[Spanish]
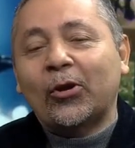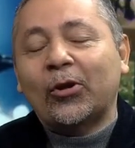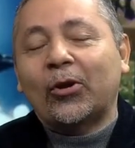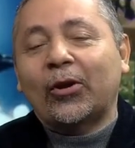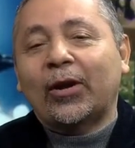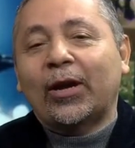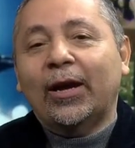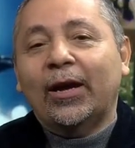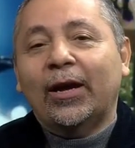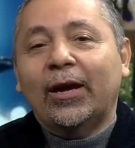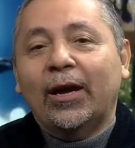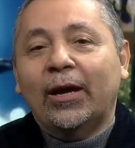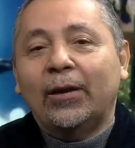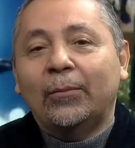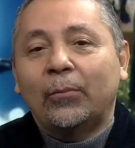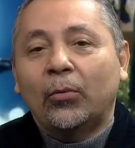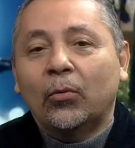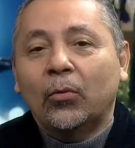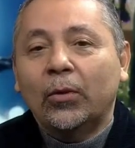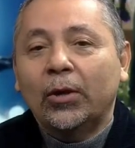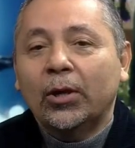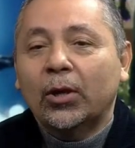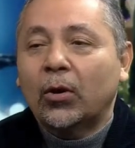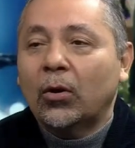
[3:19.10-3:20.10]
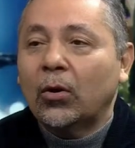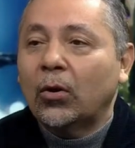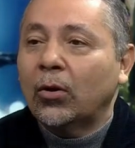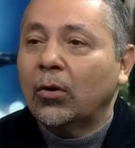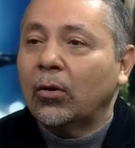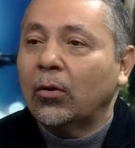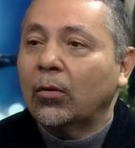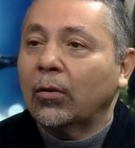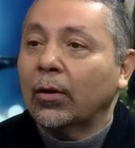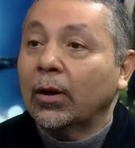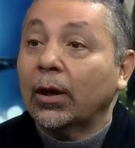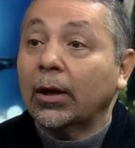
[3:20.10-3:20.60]
yo creo que el
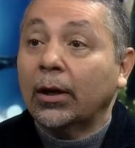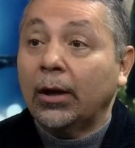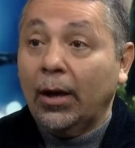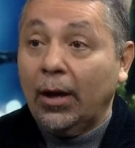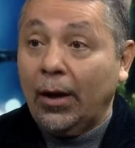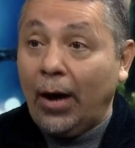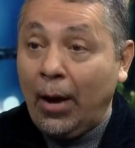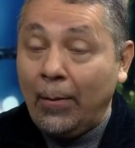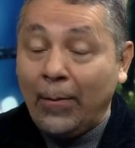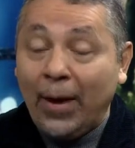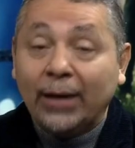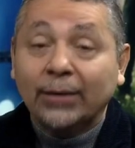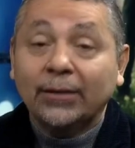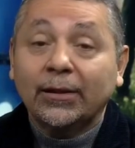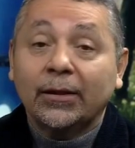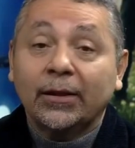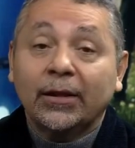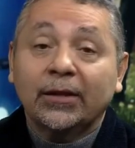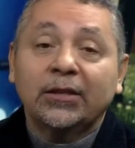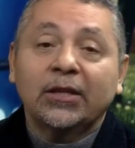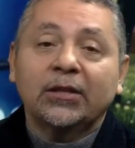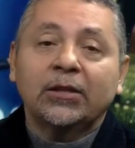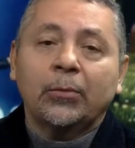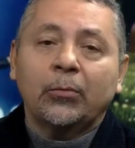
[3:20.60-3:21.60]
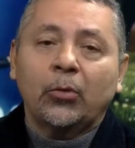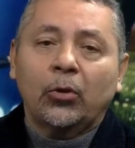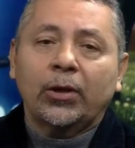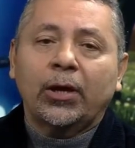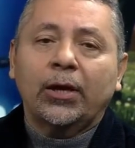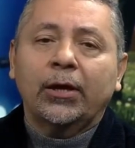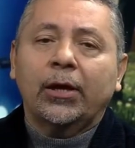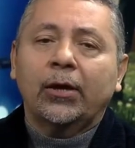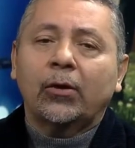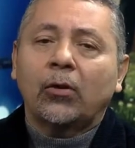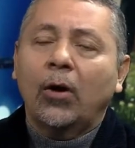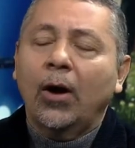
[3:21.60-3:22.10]
público amante de este tipo
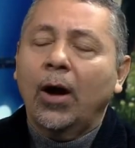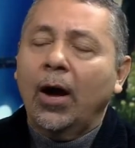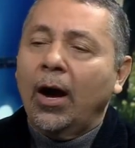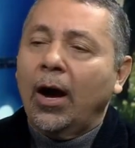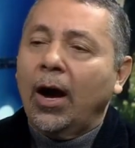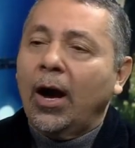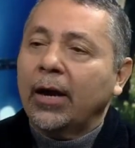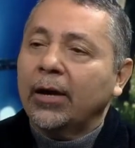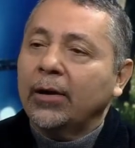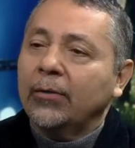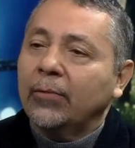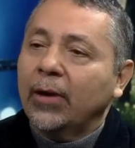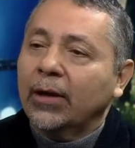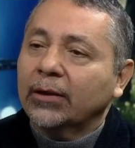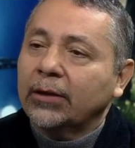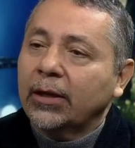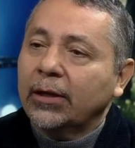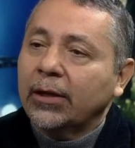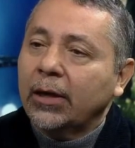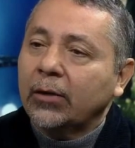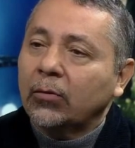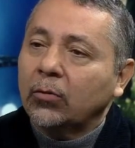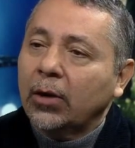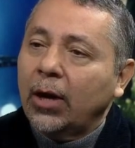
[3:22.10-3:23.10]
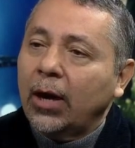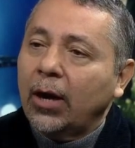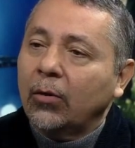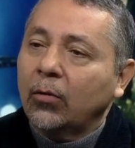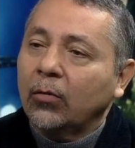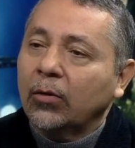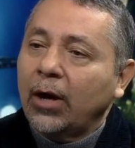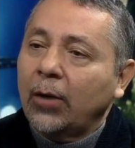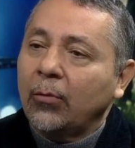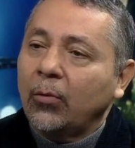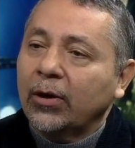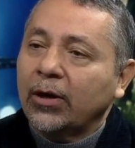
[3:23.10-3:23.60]
de género, ahí va a tener una,
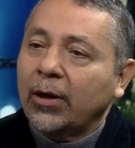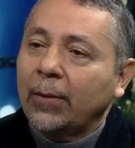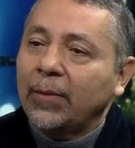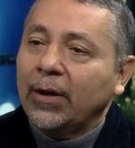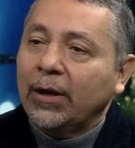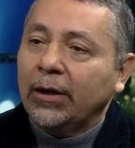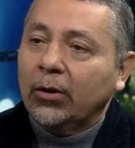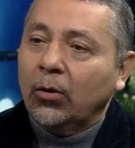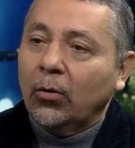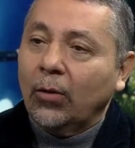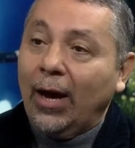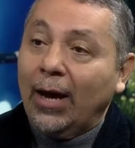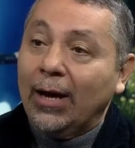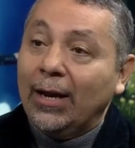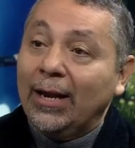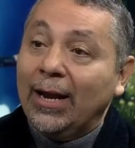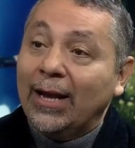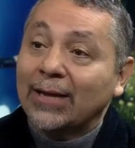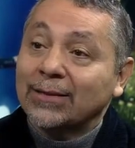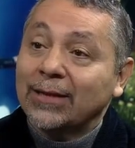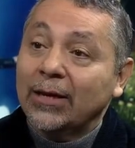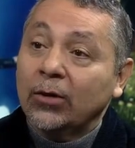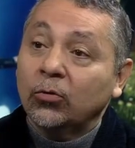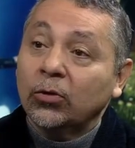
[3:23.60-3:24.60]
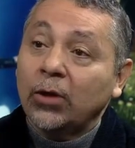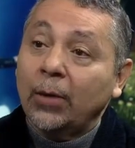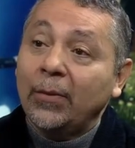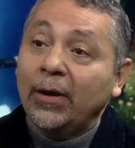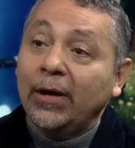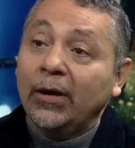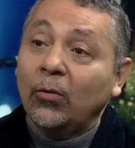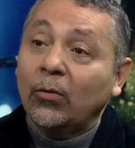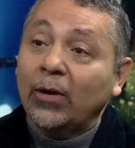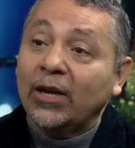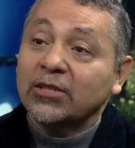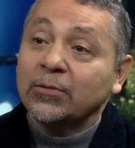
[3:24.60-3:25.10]
buena película. La segunda
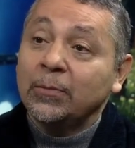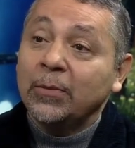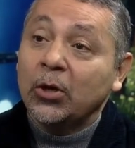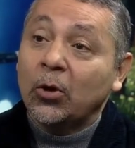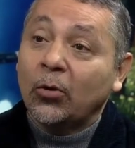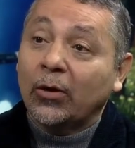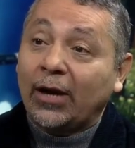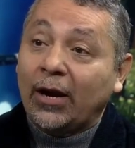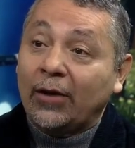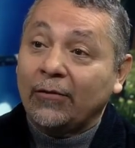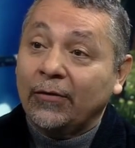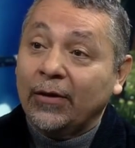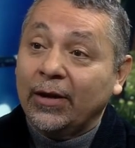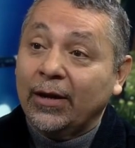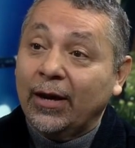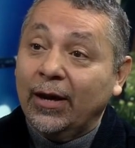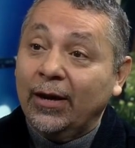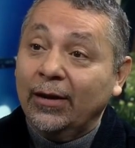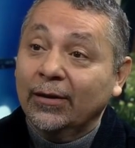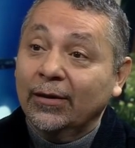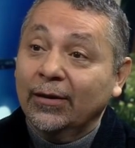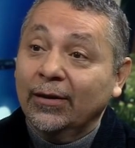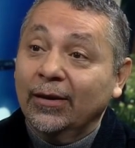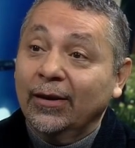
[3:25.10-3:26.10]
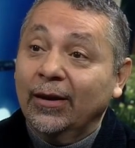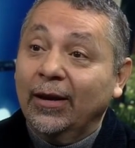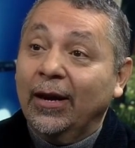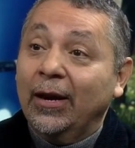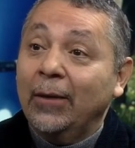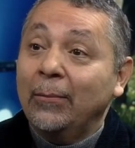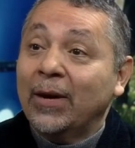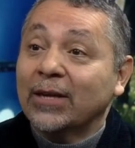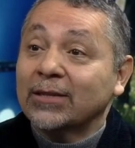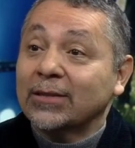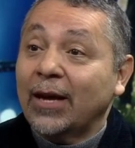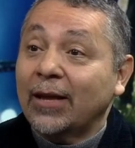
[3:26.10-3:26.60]
película es biográfica.
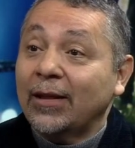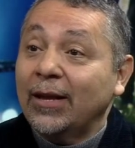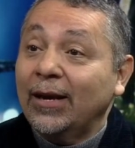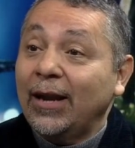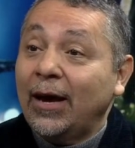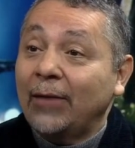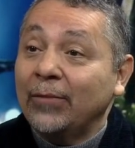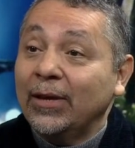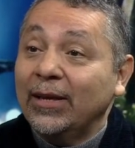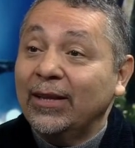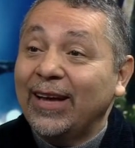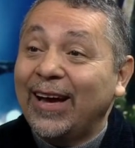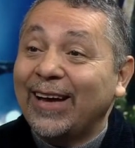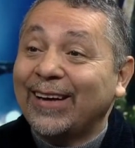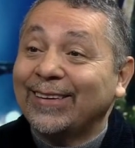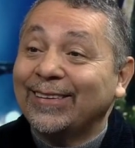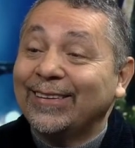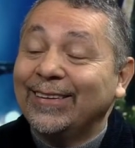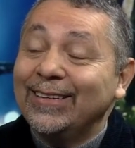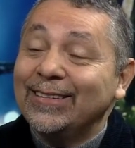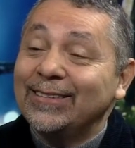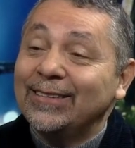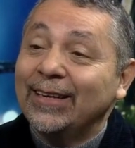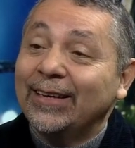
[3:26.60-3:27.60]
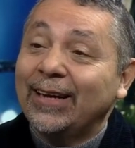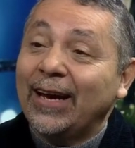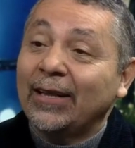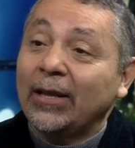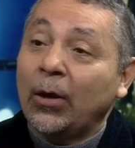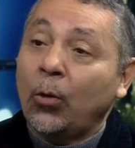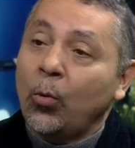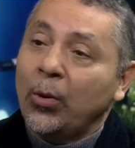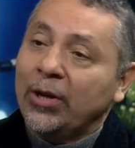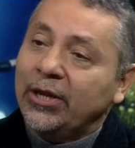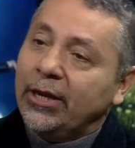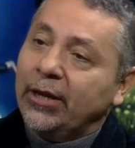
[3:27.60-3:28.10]
Eh, basada en la vida artística
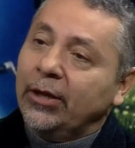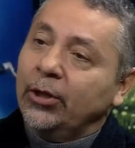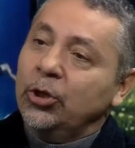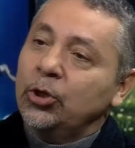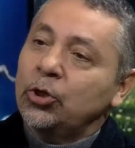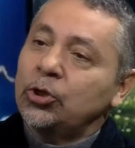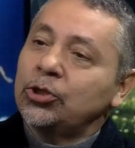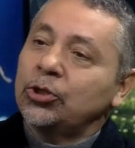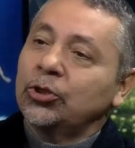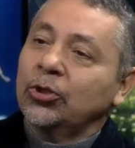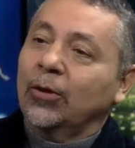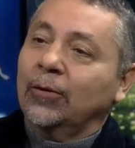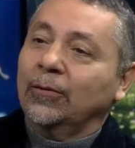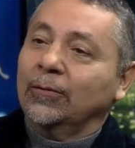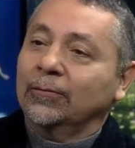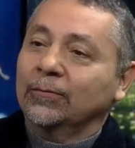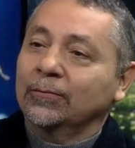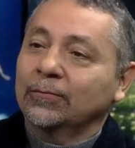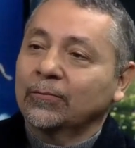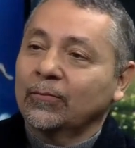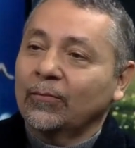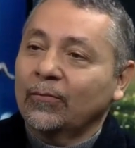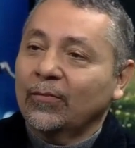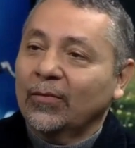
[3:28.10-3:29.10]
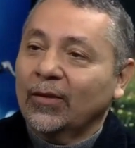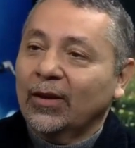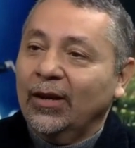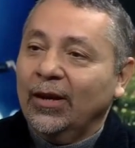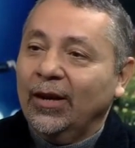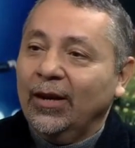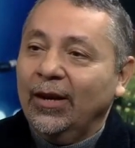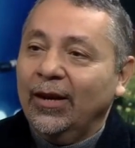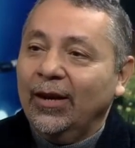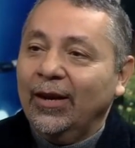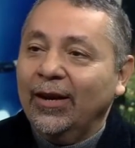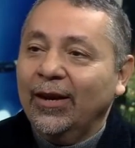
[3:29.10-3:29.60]
de Whitney Houston. Uy.
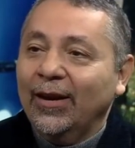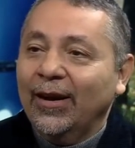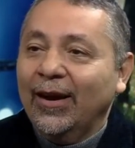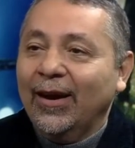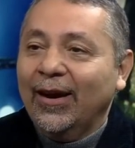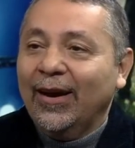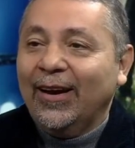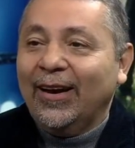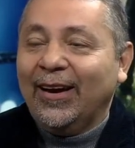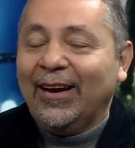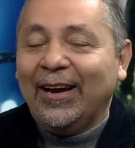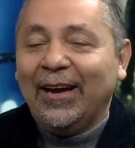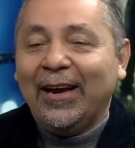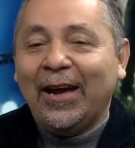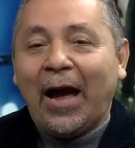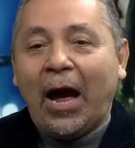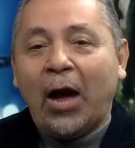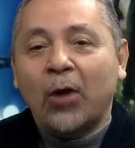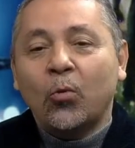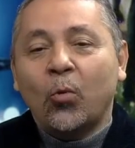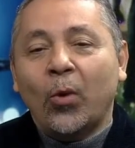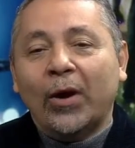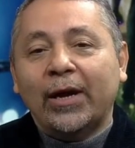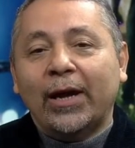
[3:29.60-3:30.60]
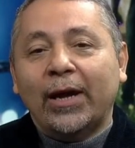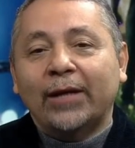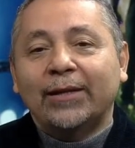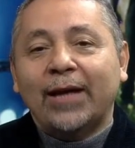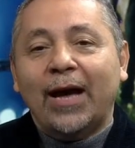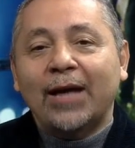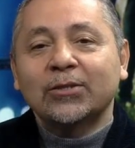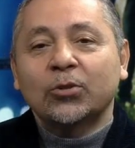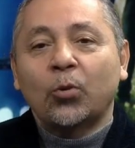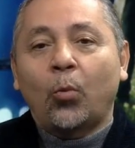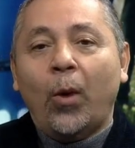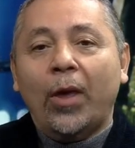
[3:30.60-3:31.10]
Eh, I wanna
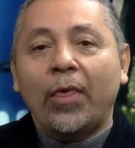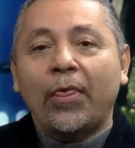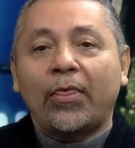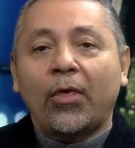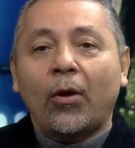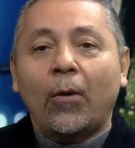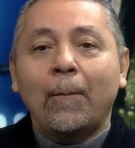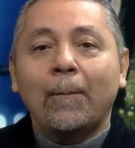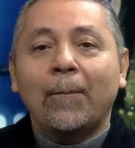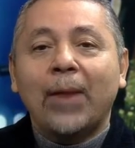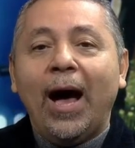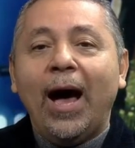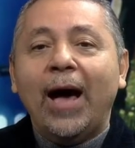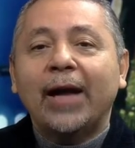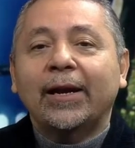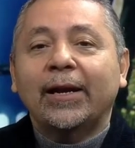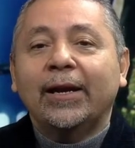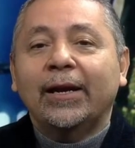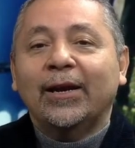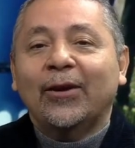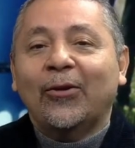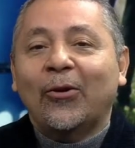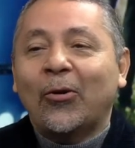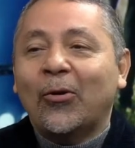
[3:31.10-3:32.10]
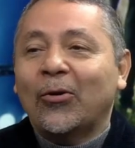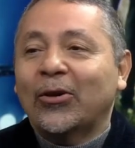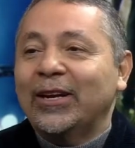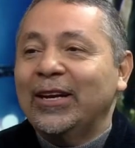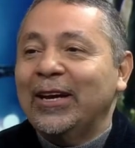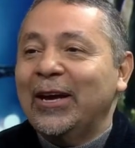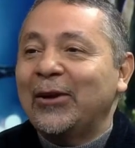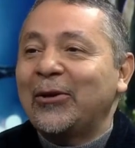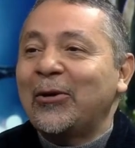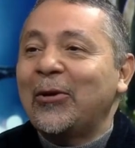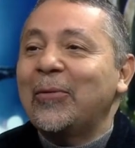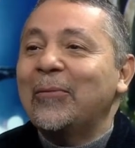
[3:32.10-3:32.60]
dance with somebody. o
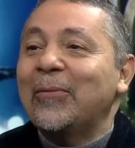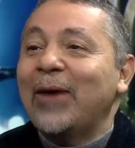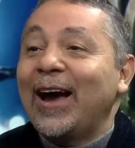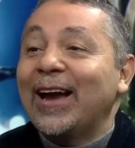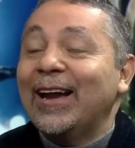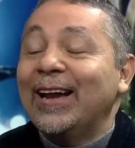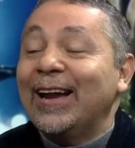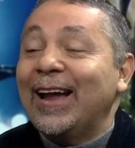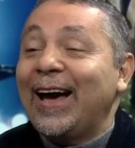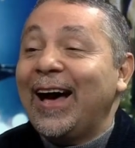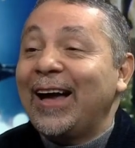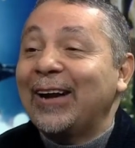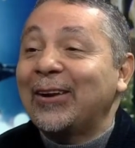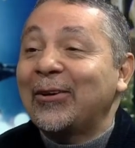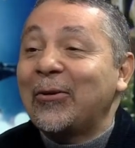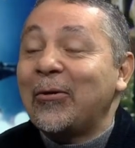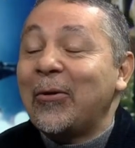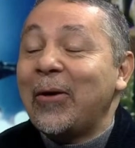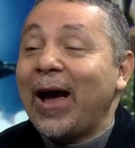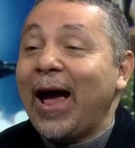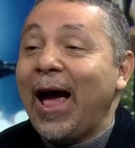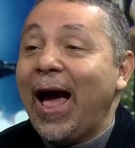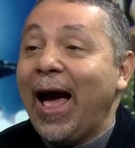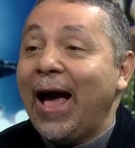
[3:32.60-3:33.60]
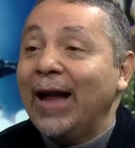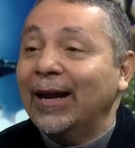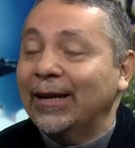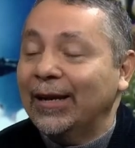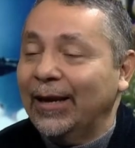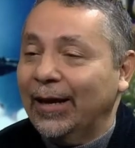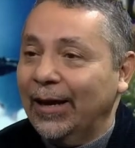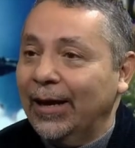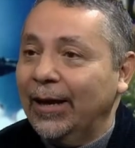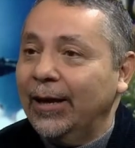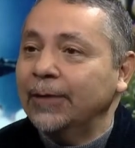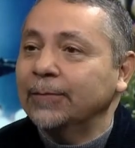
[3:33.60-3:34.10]
quiero bailar con
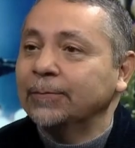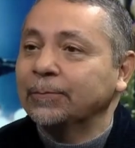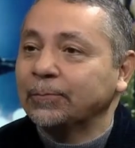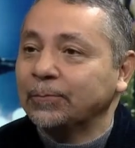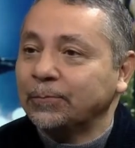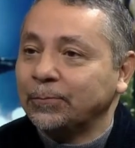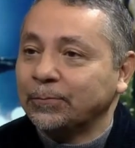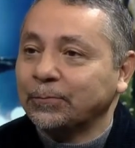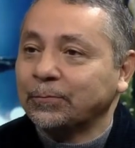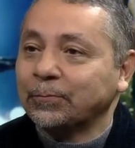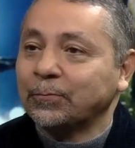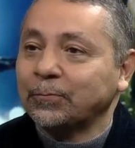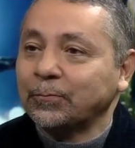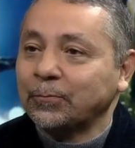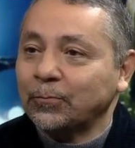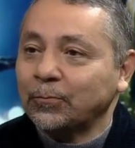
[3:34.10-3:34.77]
alguien. Muchas